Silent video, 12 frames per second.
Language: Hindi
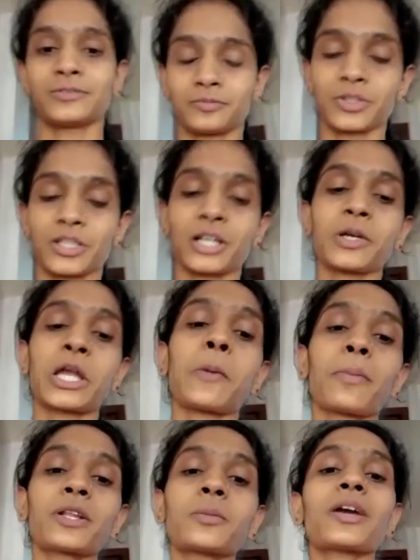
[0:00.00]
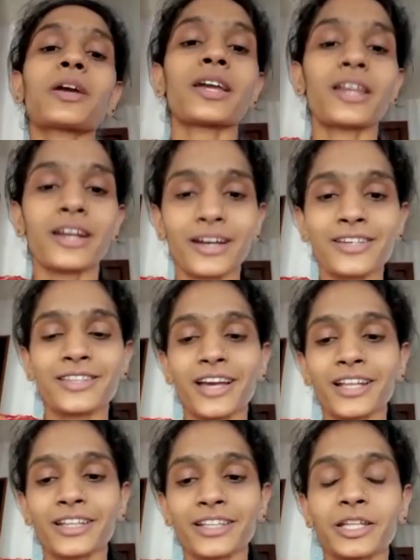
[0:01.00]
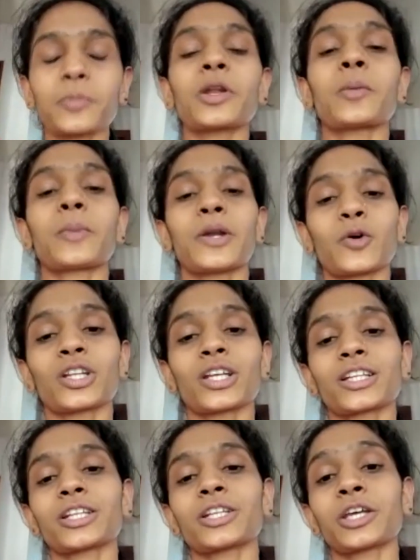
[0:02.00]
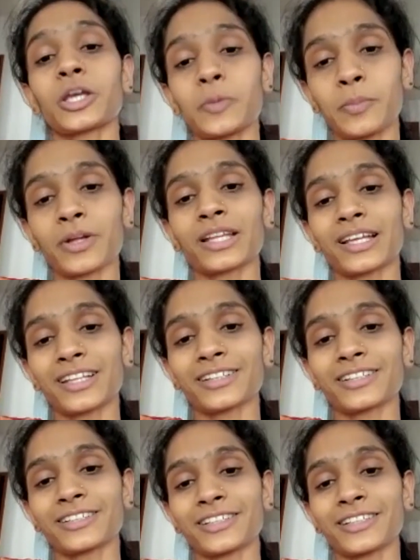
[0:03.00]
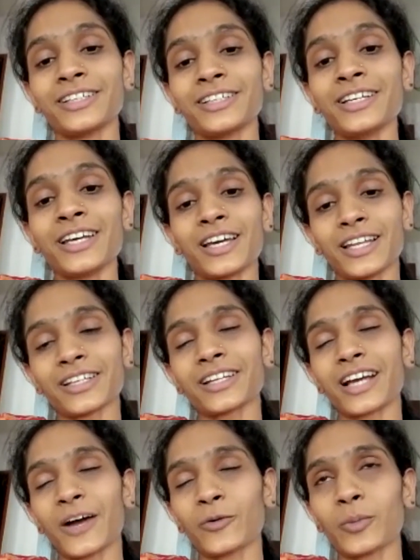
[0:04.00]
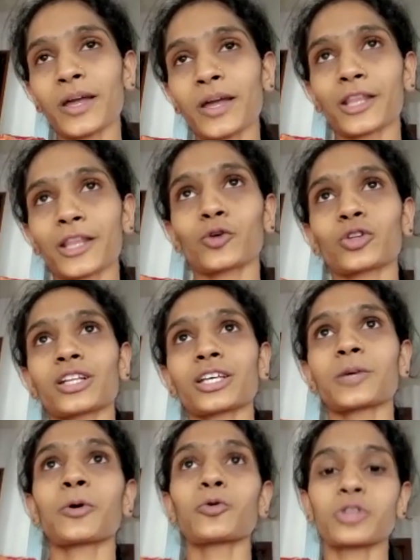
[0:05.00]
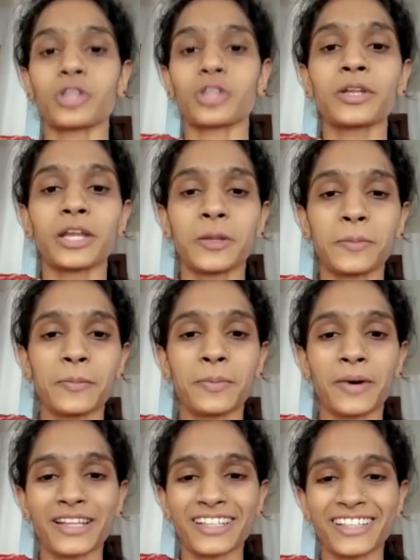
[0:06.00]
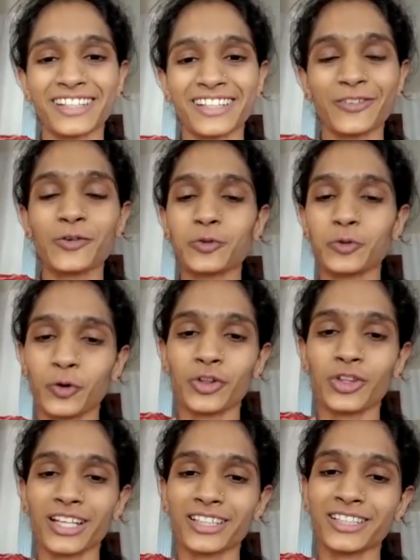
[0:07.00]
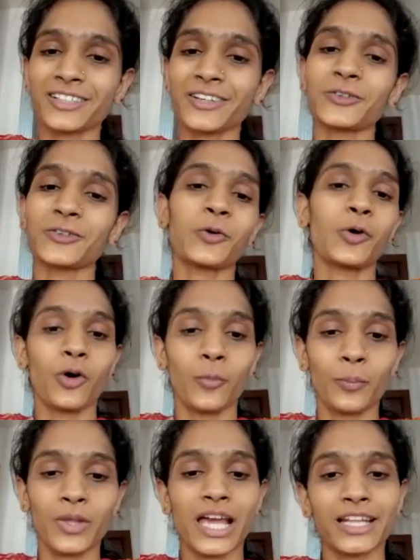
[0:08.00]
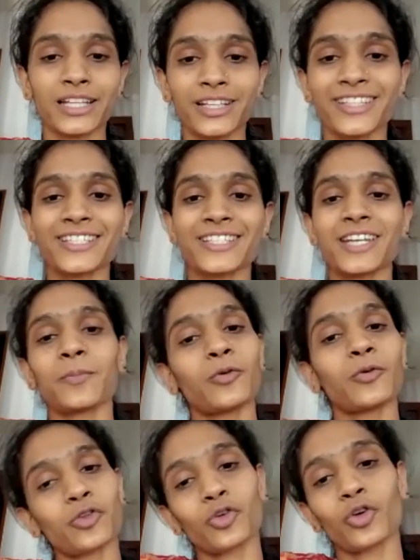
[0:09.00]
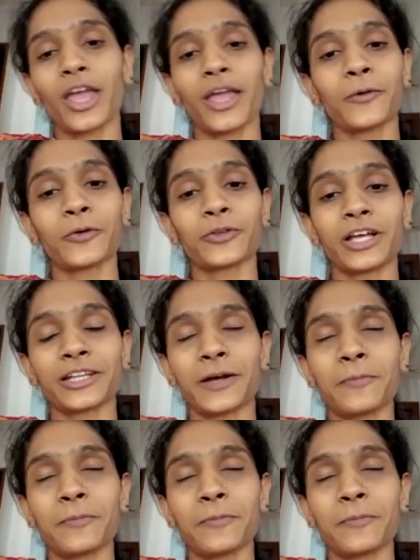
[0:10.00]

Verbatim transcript: मतलब हिम्मत भी कहीं ना कहीं से आती थी मेरे बेटे को देख रही थी हिम्मत आ जाती थी लेकिन काफी बार ऐसे होता था कि मैं उससे भी नहीं मिल पाती थी वो सो जाता था तो मैं जाती थी जिस टाइम पे वो सोया ही होता था